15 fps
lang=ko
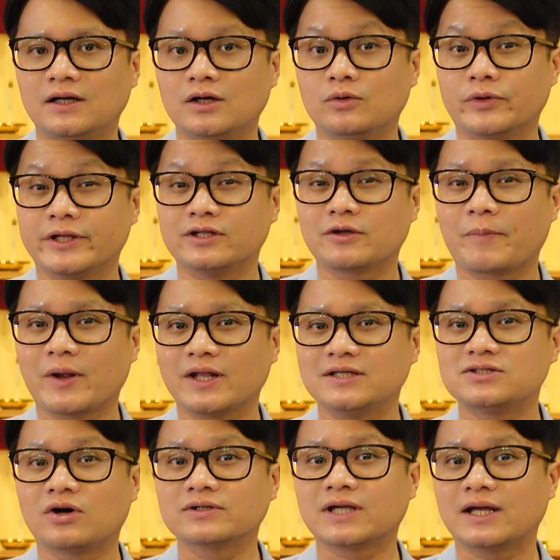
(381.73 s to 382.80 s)
우리는 특별히 이
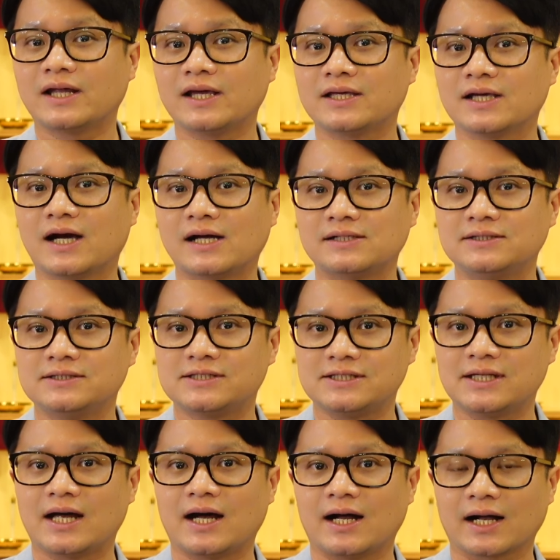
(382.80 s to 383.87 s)
성탄의 기간을
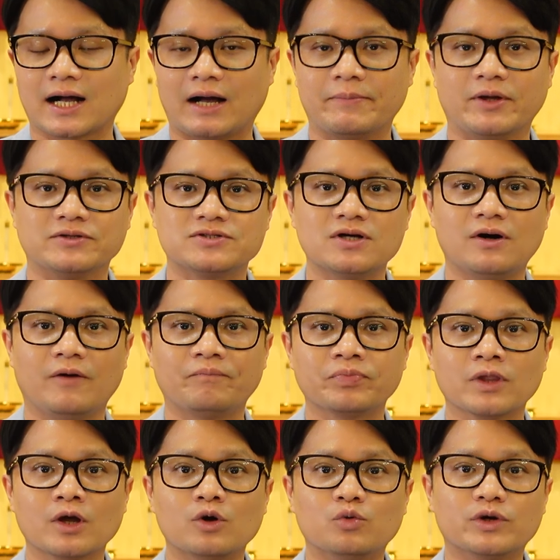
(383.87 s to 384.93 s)
지나가면서
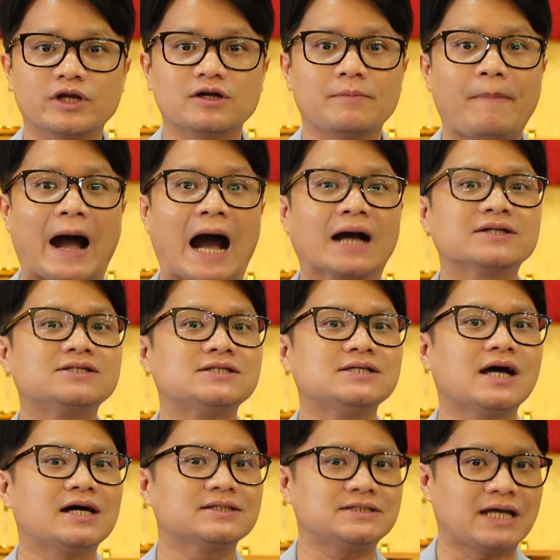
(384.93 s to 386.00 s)
우리를
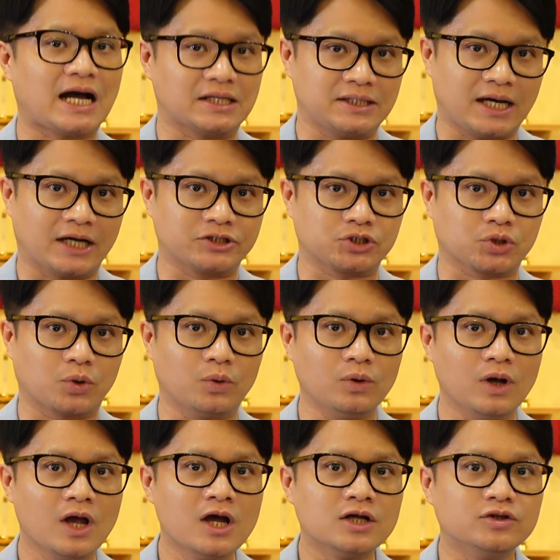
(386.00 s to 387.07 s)
방치하지 아니하시고
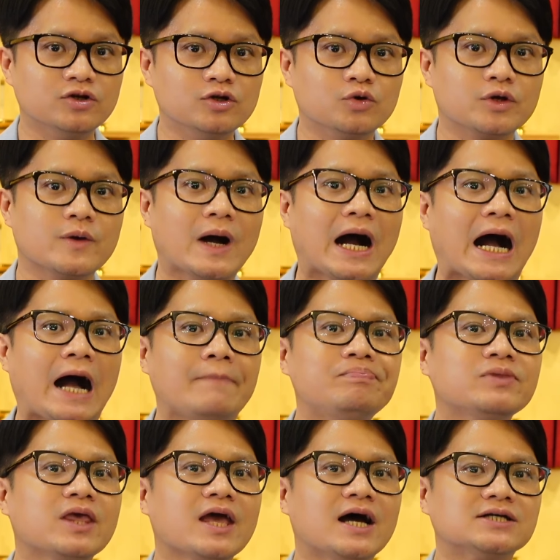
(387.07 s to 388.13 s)
늘 우리와
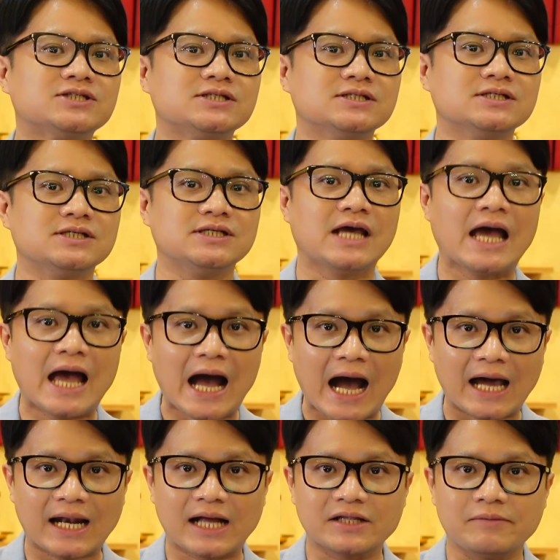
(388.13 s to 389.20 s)
함께 하시는 이
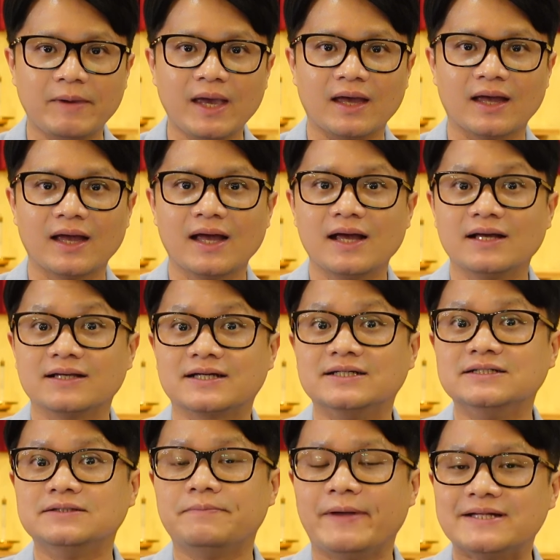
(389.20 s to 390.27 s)
하나님의 그
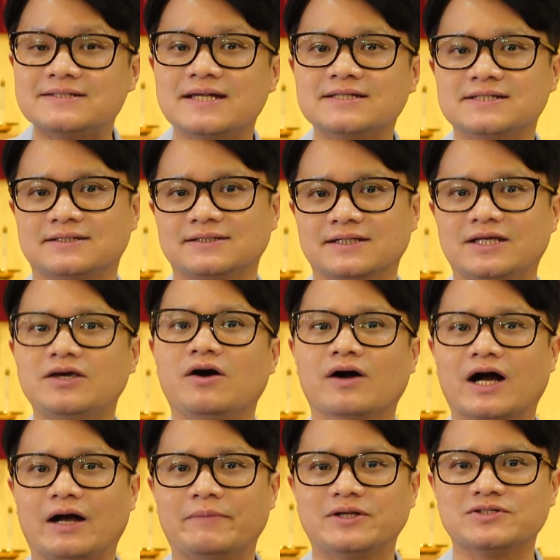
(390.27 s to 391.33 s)
메시지를
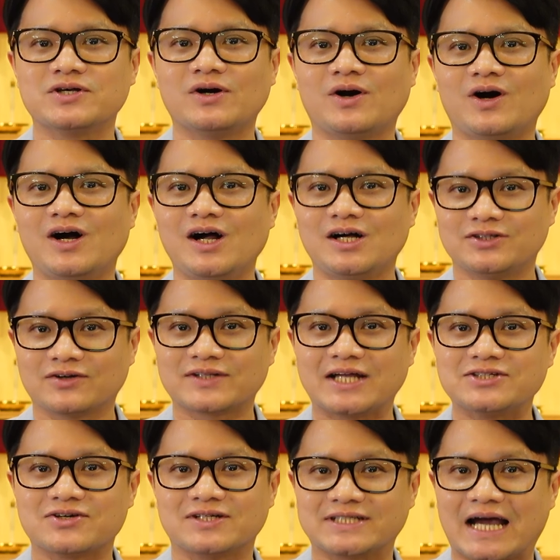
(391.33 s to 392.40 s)
기억하면서
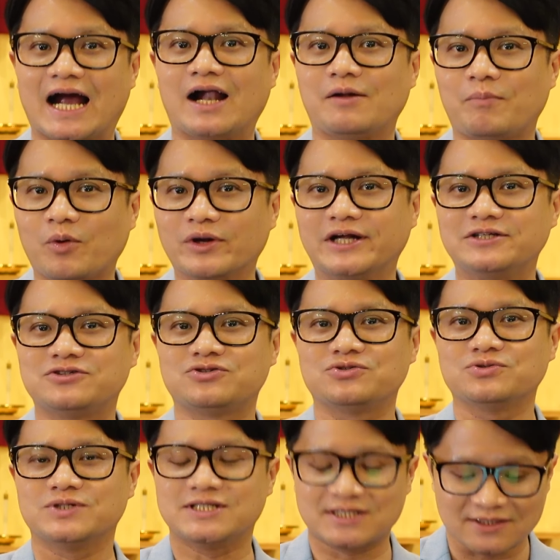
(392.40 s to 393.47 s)
성탄절을 잘 보낼
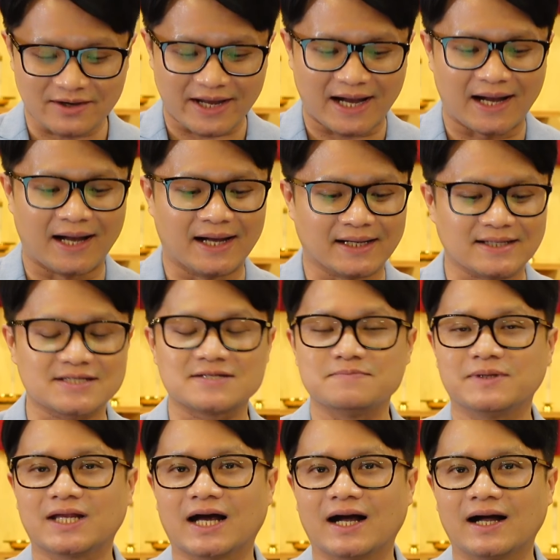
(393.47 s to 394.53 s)
수 있어야
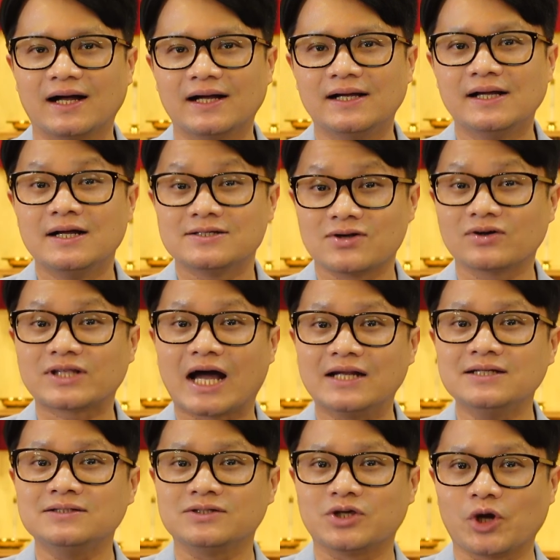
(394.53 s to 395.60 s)
하겠습니다.
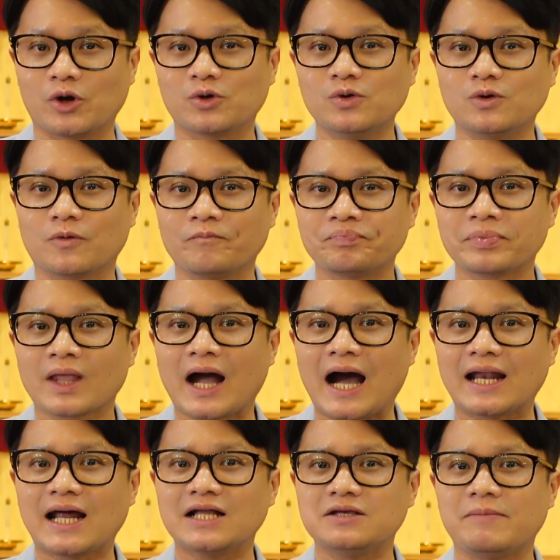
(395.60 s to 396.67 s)
성탄은 결국
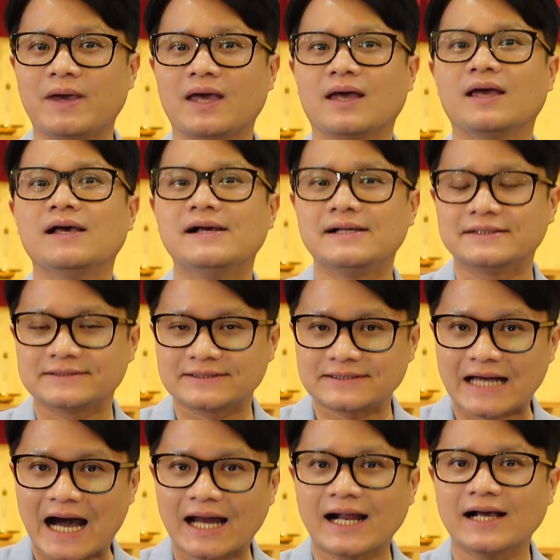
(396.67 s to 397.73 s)
하나님의
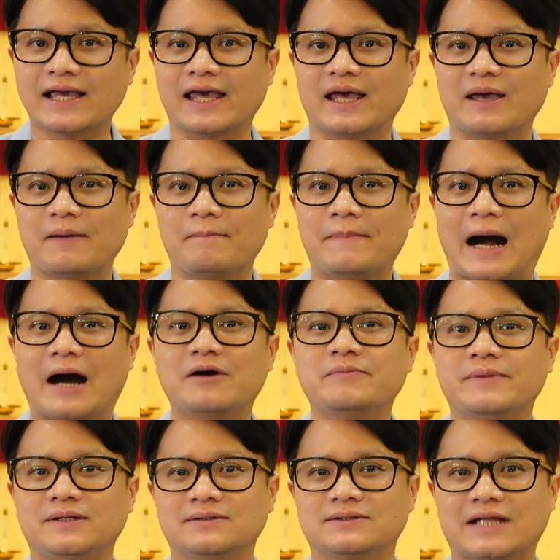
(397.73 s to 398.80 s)
사랑의
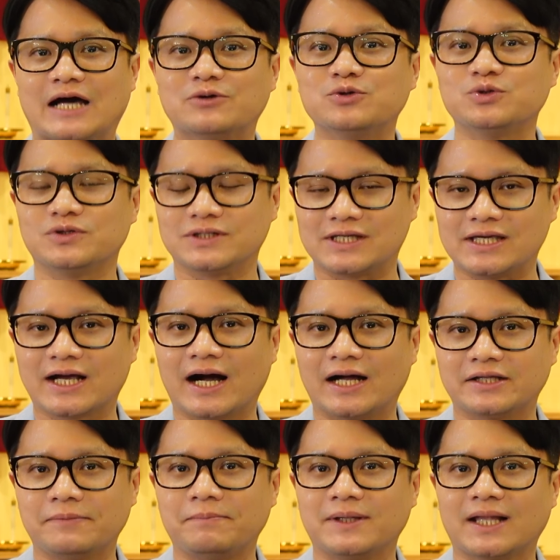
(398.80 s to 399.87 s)
마음을 나누는 기가
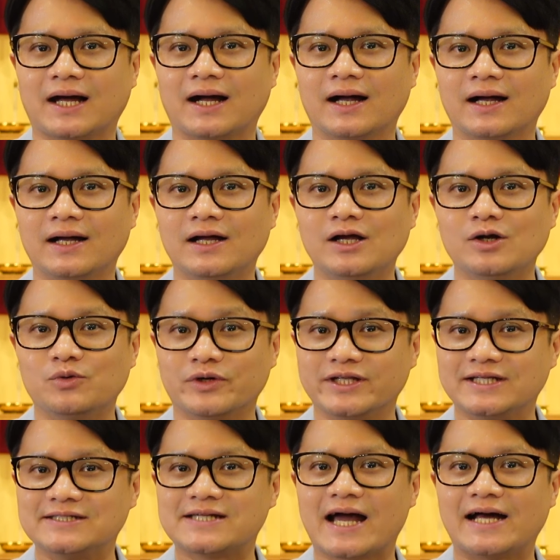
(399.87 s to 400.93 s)
아닙니다. 우린
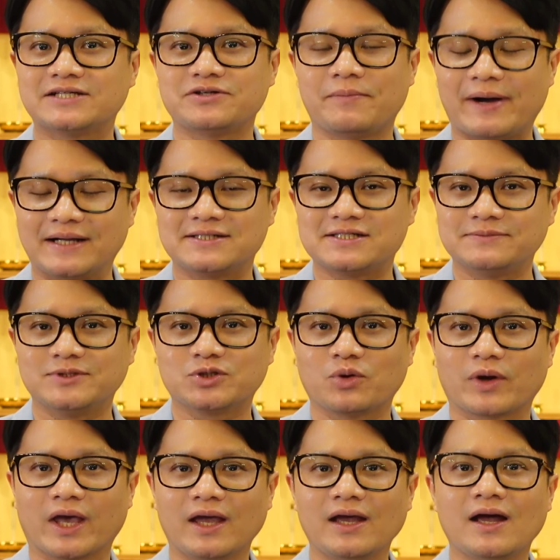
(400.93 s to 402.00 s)
이사야서 말씀을
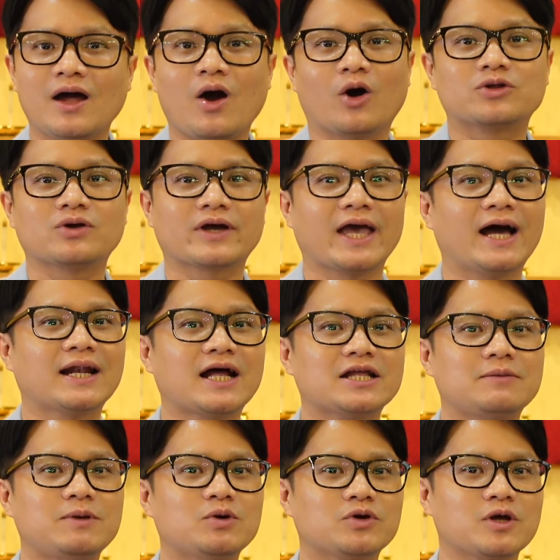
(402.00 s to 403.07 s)
통해 어떻게
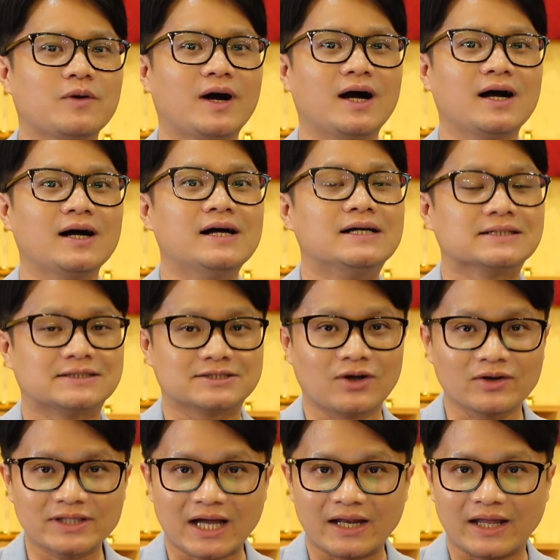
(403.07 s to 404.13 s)
하나님이 우리와 그
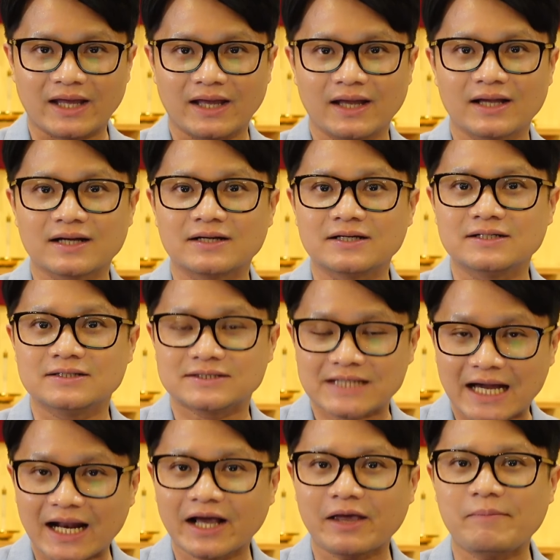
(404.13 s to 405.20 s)
성탄의 그
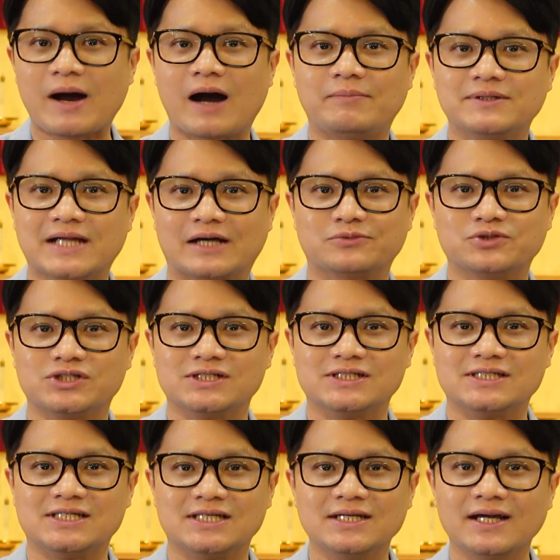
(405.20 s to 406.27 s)
사랑의 마음을
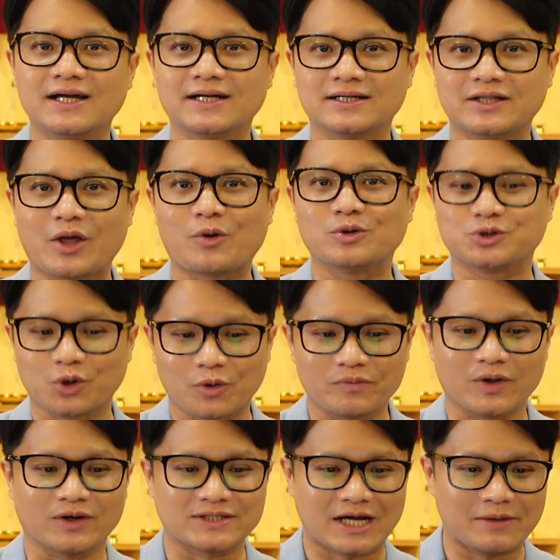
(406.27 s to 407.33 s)
나누시는지 그 내용을 조금
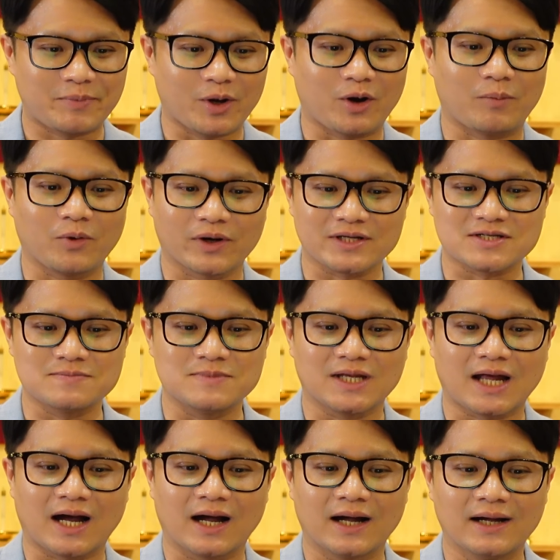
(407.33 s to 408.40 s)
더
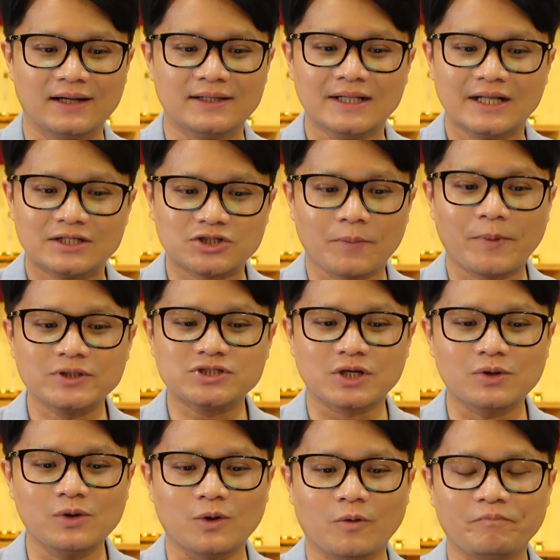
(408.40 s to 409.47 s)
살펴보겠습니다. 첫
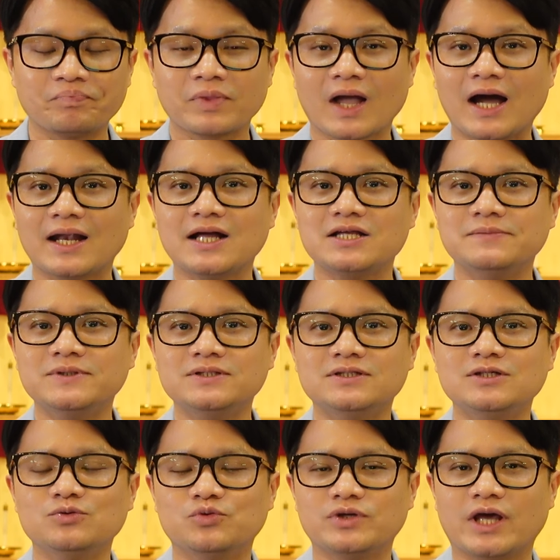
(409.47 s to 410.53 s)
번째로 하나님은
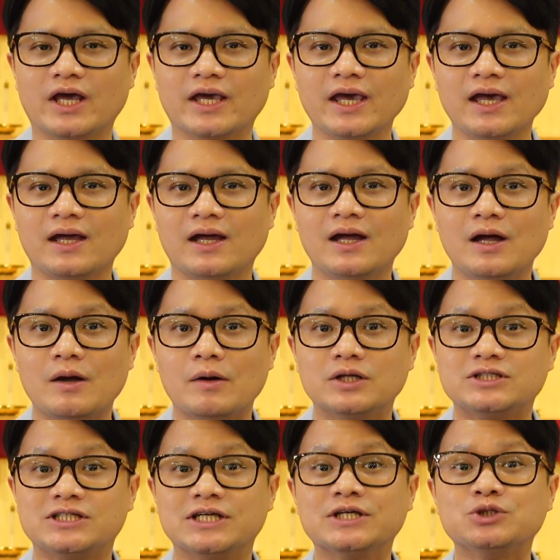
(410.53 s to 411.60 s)
늘 우리에게
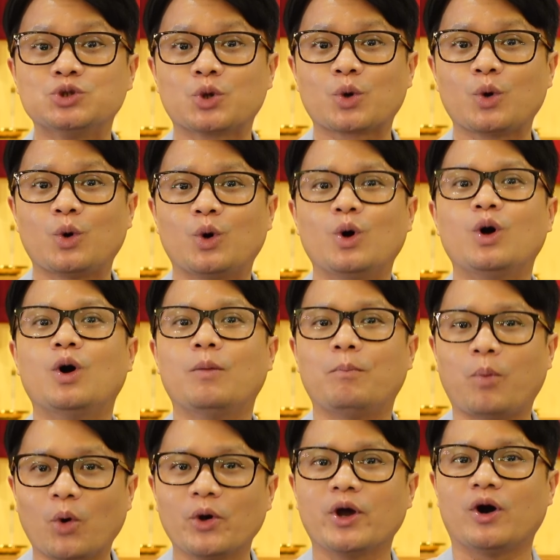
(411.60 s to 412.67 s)
징조로
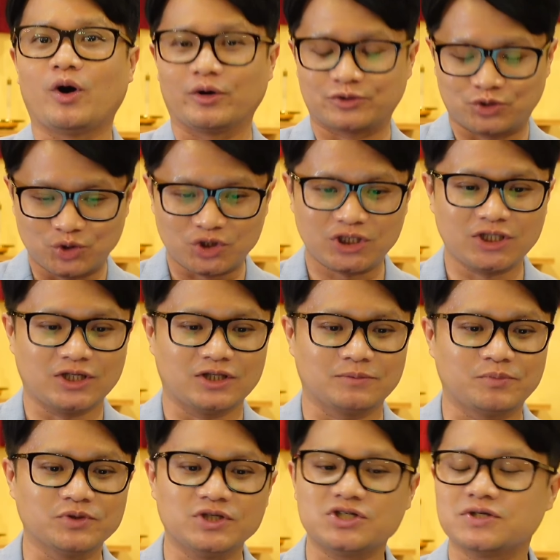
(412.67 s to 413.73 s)
보여주시는
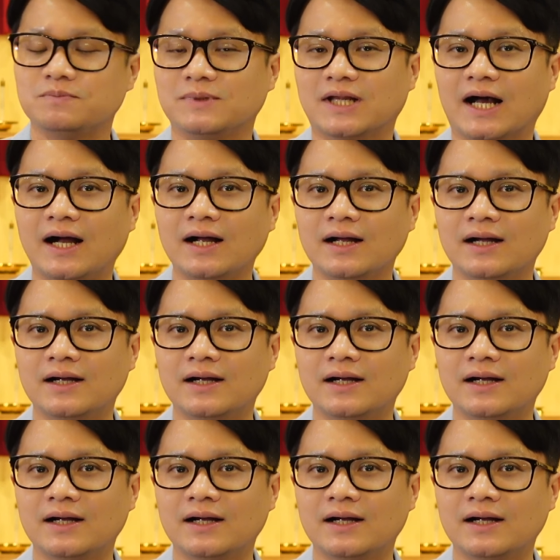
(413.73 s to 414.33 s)
분이십니다.